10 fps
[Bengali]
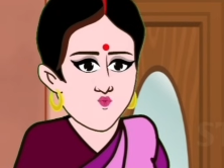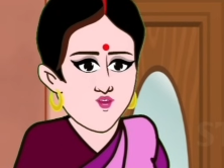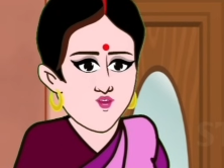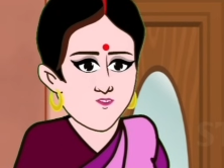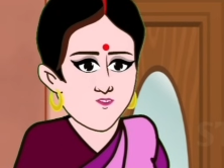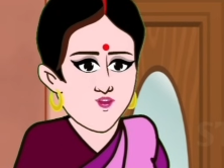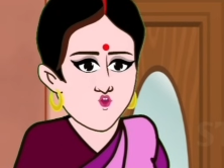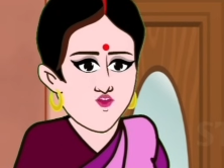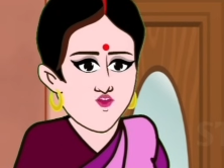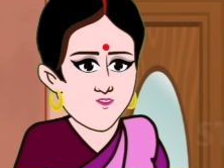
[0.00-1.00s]
আমার কাছে
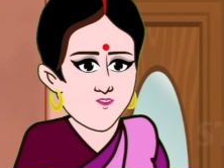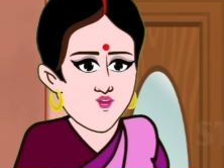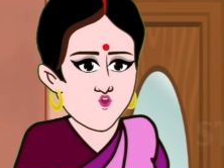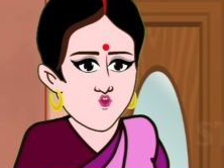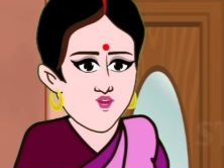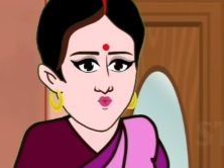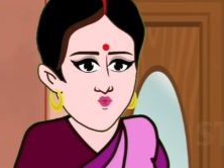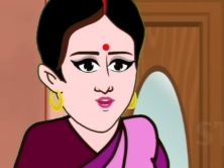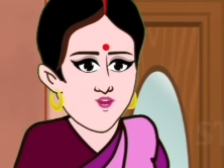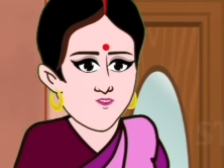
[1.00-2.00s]
কিছু টাকা
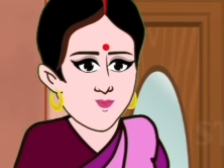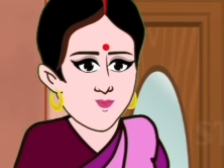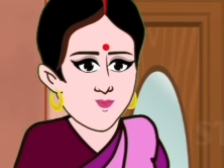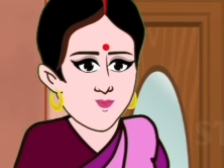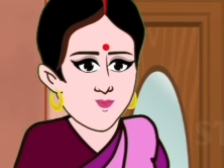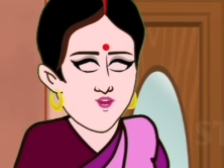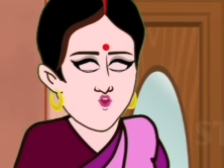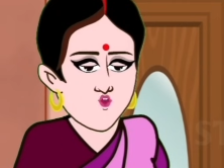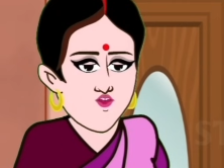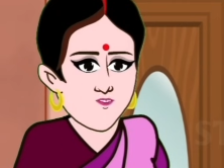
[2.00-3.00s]
পড়ে আছে
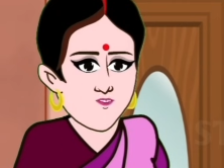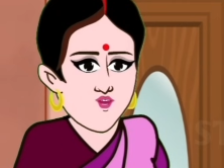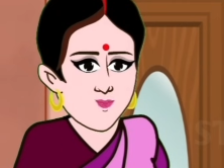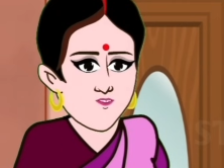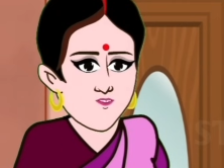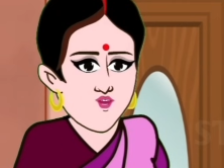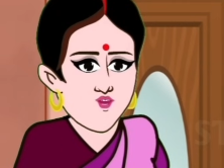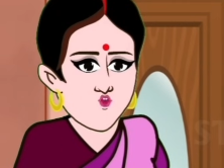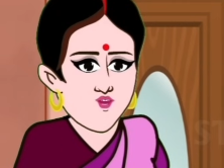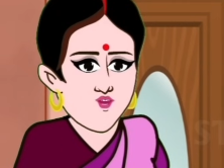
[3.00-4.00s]
যাও বাজারের
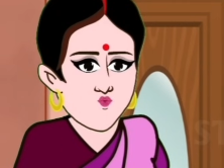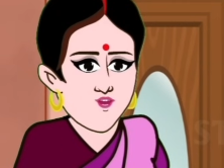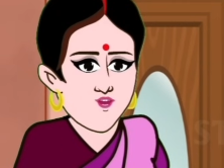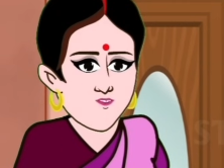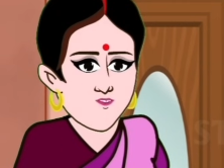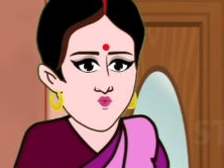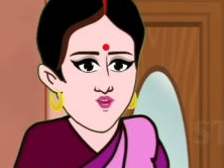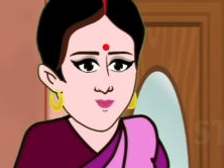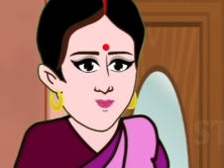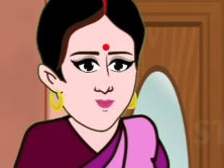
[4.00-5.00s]
দিকে যদি কিছু পাও